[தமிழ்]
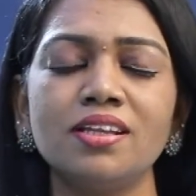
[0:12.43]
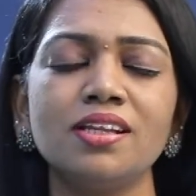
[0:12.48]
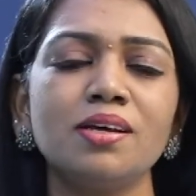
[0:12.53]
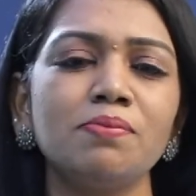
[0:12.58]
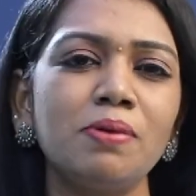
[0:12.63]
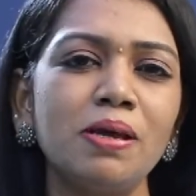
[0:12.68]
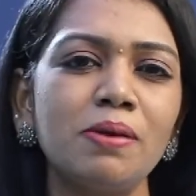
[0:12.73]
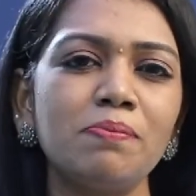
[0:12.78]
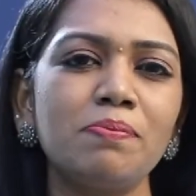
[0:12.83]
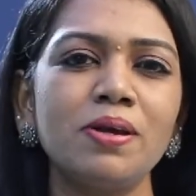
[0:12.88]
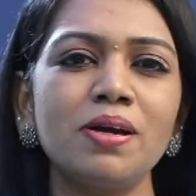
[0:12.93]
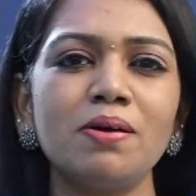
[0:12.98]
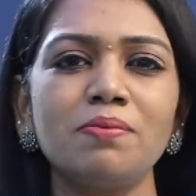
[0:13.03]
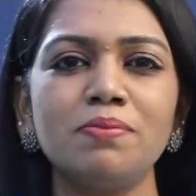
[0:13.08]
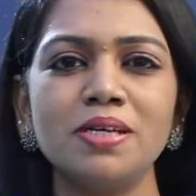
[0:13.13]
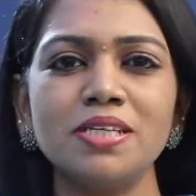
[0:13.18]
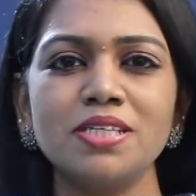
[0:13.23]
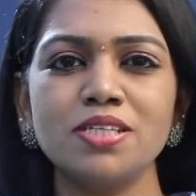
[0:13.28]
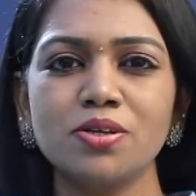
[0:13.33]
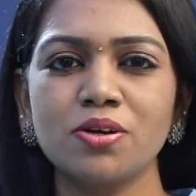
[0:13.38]
இந்த பிபி
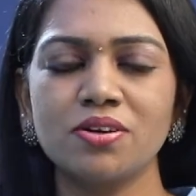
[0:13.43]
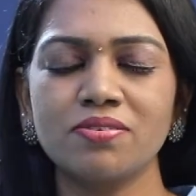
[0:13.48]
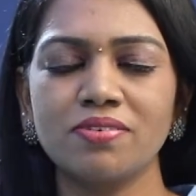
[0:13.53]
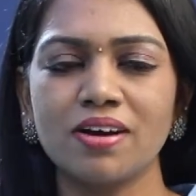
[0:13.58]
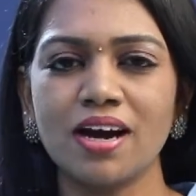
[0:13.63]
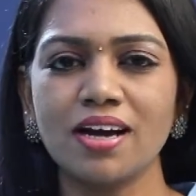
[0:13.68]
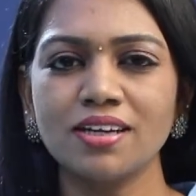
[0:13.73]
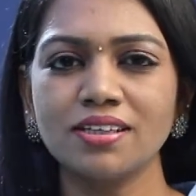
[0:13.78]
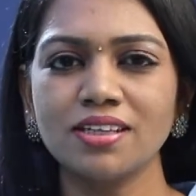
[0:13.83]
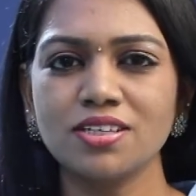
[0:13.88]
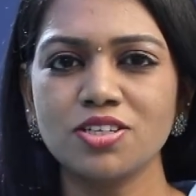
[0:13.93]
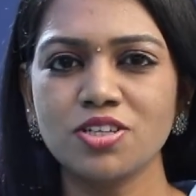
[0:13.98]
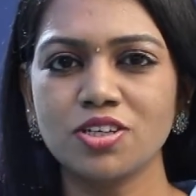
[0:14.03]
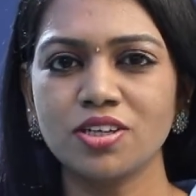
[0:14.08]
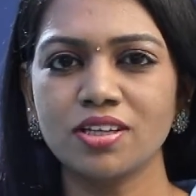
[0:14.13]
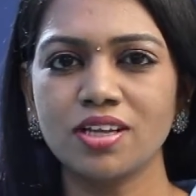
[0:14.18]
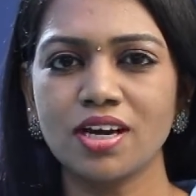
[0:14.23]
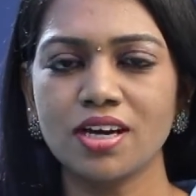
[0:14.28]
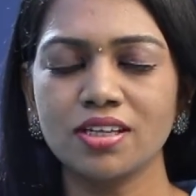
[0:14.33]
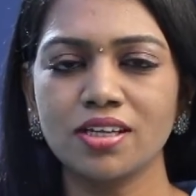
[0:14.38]
அப்படின்ற ஒரு வார்த்தை
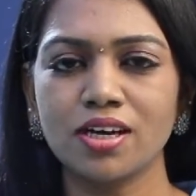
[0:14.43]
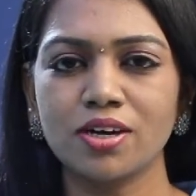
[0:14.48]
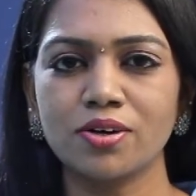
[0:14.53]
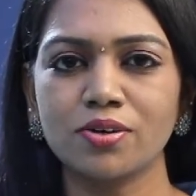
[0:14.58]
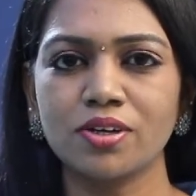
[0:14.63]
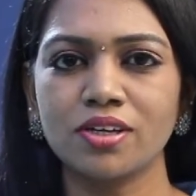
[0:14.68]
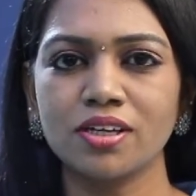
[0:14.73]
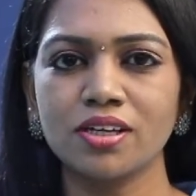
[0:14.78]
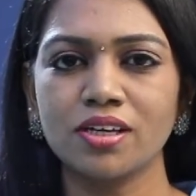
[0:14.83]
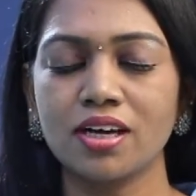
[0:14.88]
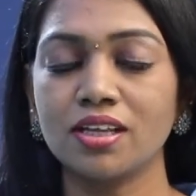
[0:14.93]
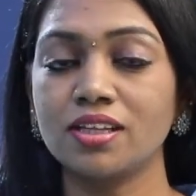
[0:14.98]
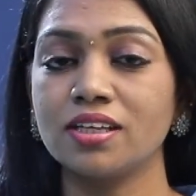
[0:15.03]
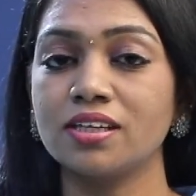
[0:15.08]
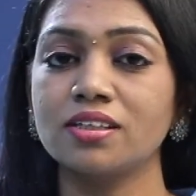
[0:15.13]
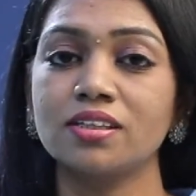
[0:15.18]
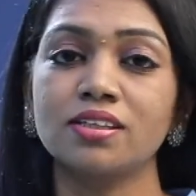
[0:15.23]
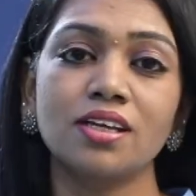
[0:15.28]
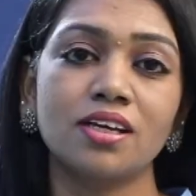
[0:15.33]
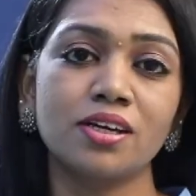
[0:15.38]
சின்னதாக இருந்தால் கூட
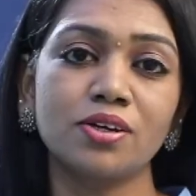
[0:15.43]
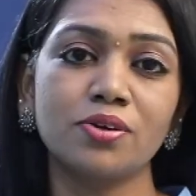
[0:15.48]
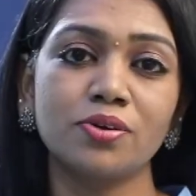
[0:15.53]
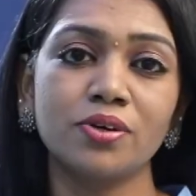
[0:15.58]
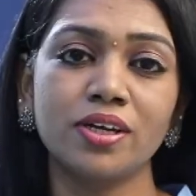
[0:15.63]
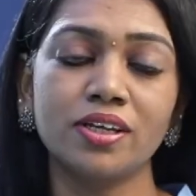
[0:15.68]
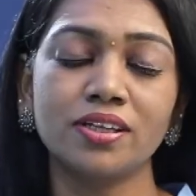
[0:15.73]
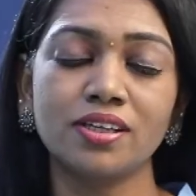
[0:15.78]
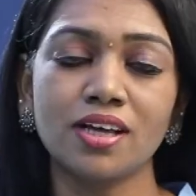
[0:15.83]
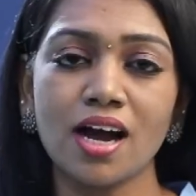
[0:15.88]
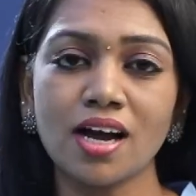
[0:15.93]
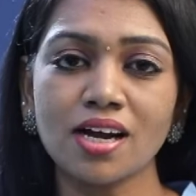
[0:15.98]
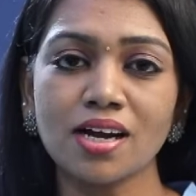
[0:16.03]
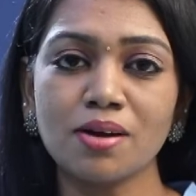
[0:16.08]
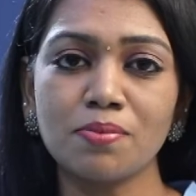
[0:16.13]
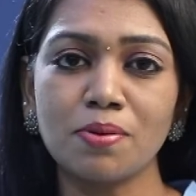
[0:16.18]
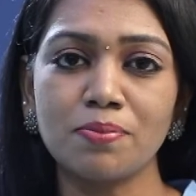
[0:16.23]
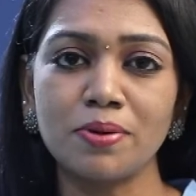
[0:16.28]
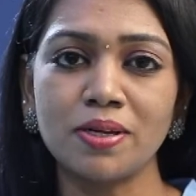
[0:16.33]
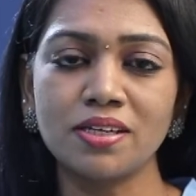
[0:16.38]
அது தரக்கூடிய
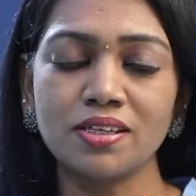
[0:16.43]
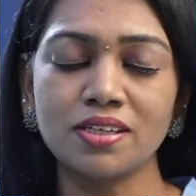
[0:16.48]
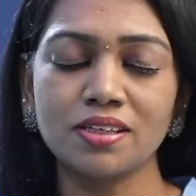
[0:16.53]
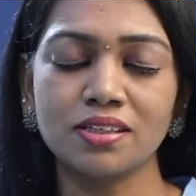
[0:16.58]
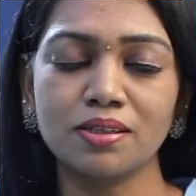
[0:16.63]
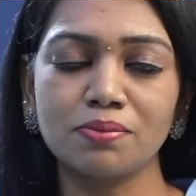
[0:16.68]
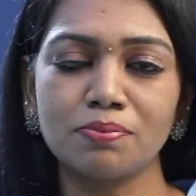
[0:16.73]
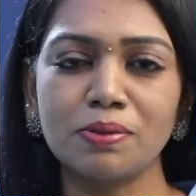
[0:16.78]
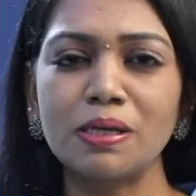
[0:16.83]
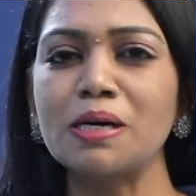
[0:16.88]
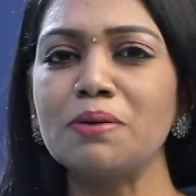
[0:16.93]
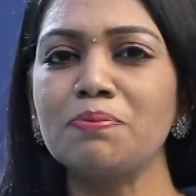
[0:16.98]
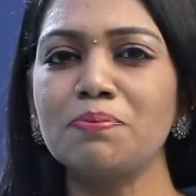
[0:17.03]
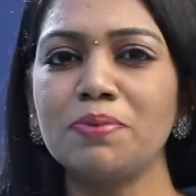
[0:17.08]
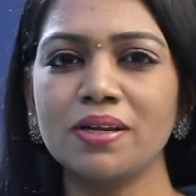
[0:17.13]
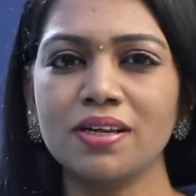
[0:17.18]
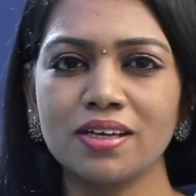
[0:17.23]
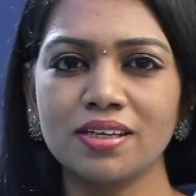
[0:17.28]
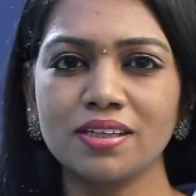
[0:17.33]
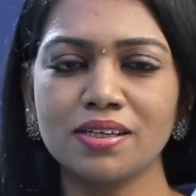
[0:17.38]
தாக்கம் அப்படின்றது
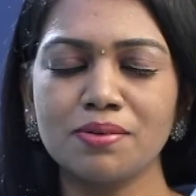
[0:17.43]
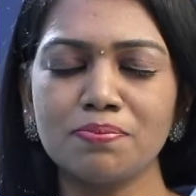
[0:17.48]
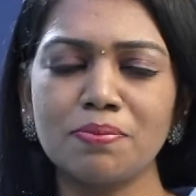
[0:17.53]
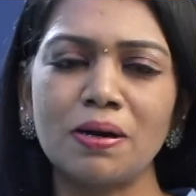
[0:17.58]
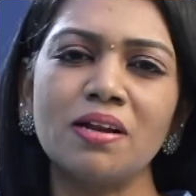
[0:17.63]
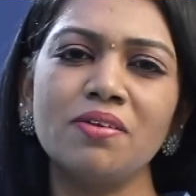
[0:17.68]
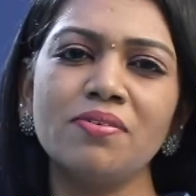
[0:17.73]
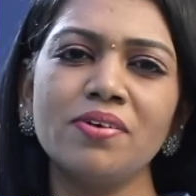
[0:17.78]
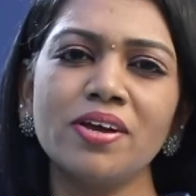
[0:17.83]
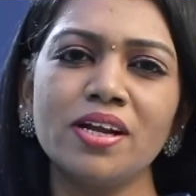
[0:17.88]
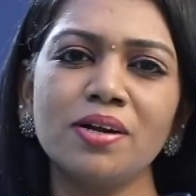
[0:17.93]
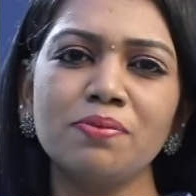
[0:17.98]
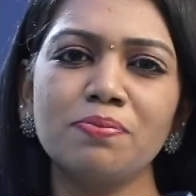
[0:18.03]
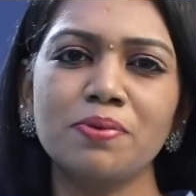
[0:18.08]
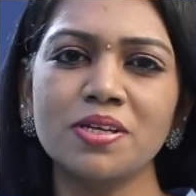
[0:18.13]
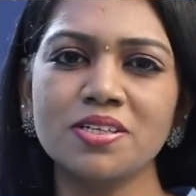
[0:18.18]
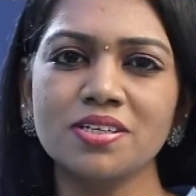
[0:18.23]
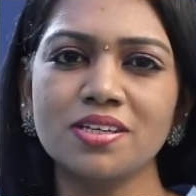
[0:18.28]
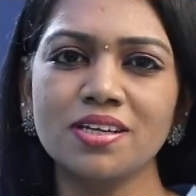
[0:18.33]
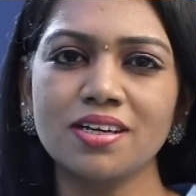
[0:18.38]
மிகப்பெரியது பல்வேறு
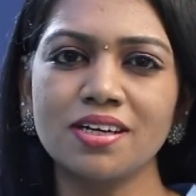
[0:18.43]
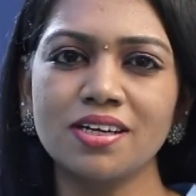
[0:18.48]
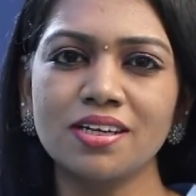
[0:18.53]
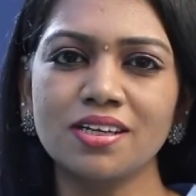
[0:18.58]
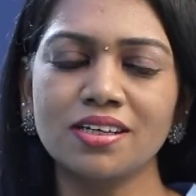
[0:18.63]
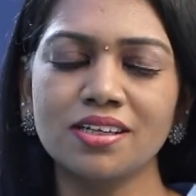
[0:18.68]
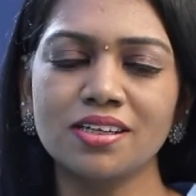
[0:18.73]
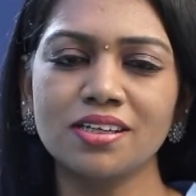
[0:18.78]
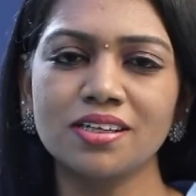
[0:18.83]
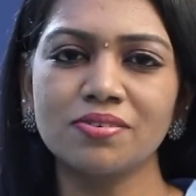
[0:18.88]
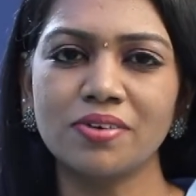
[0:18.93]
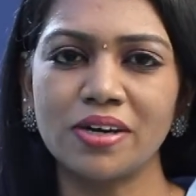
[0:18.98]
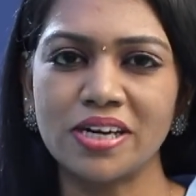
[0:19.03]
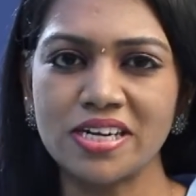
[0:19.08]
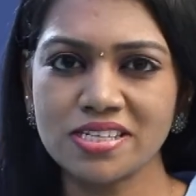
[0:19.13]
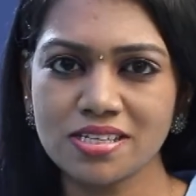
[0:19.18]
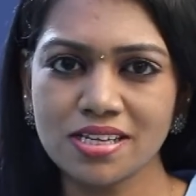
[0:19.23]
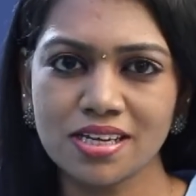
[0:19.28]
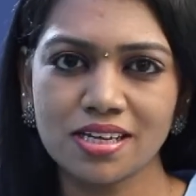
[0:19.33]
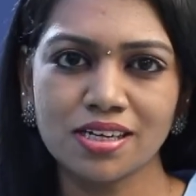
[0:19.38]
பிரச்சனைகளுக்கு
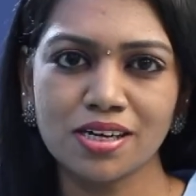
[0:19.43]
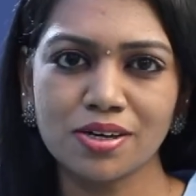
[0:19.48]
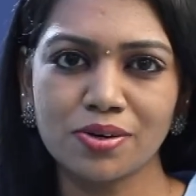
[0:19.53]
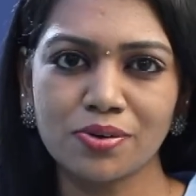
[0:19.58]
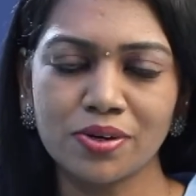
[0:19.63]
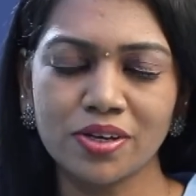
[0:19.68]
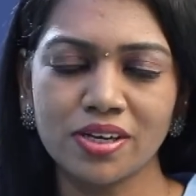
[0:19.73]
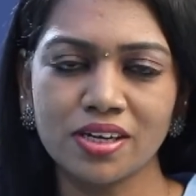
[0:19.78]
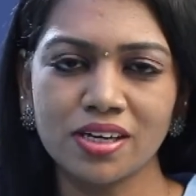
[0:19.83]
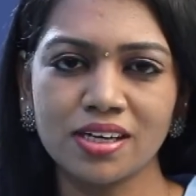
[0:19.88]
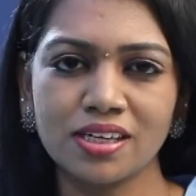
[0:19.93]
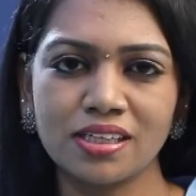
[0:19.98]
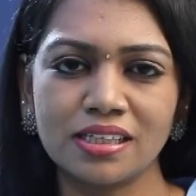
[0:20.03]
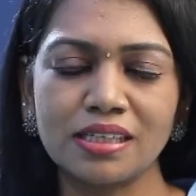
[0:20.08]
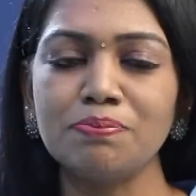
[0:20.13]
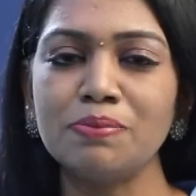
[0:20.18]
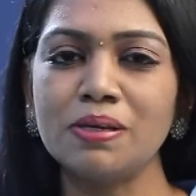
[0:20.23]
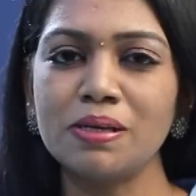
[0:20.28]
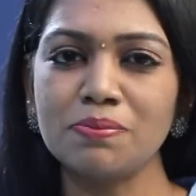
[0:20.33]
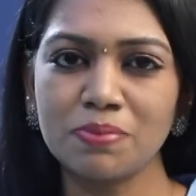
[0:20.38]
வழி சேர்க்கக்கூடிய
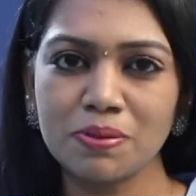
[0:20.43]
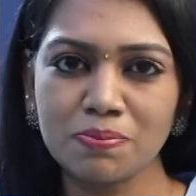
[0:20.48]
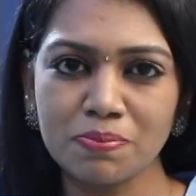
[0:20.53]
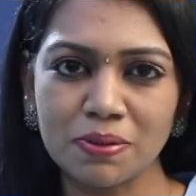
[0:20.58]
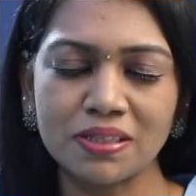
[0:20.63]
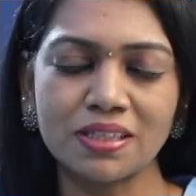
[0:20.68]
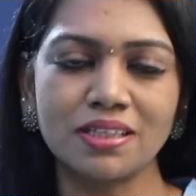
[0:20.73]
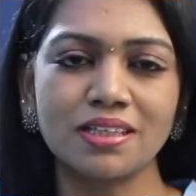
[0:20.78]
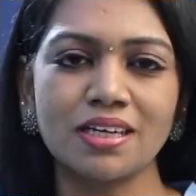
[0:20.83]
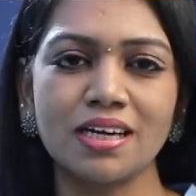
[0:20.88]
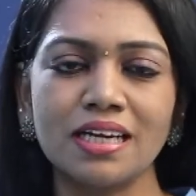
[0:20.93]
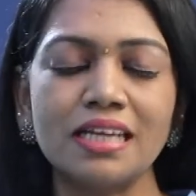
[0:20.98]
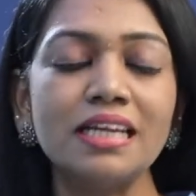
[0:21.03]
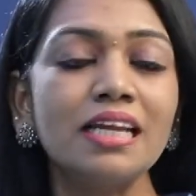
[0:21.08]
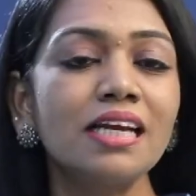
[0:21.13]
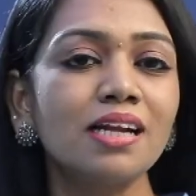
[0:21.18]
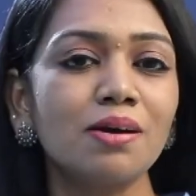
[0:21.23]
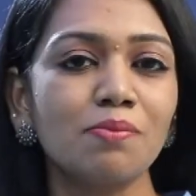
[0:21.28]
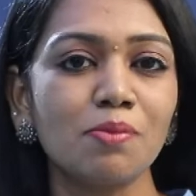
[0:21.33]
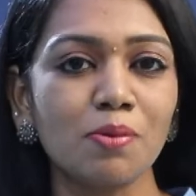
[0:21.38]
இந்த பிபி பற்றி தான்
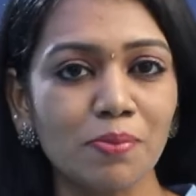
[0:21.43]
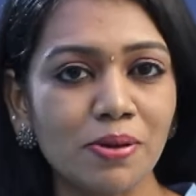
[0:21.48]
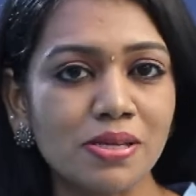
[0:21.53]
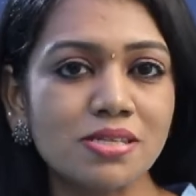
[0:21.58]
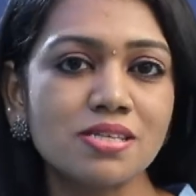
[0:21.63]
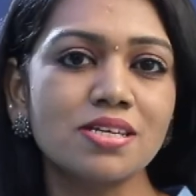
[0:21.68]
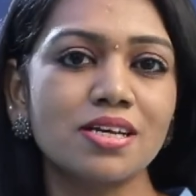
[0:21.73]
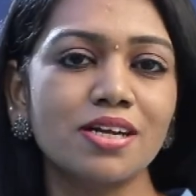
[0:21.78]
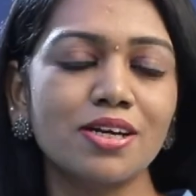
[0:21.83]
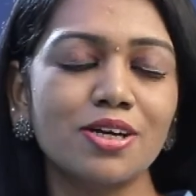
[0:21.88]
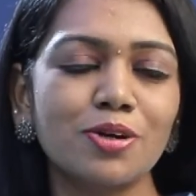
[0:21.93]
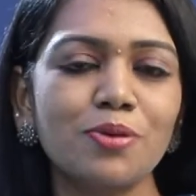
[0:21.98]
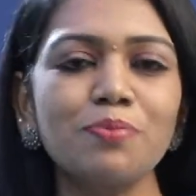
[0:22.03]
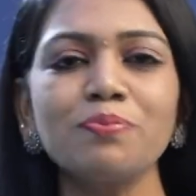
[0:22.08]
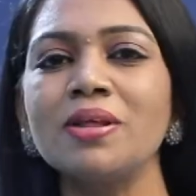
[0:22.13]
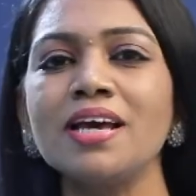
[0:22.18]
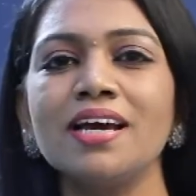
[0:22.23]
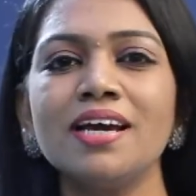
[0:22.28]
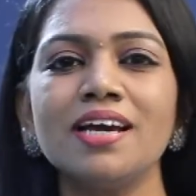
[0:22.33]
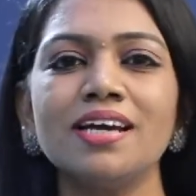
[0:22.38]
இன்றைக்கி நம்ம பேச
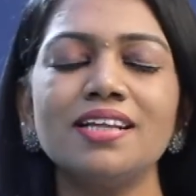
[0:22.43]
இருக்கிறோம்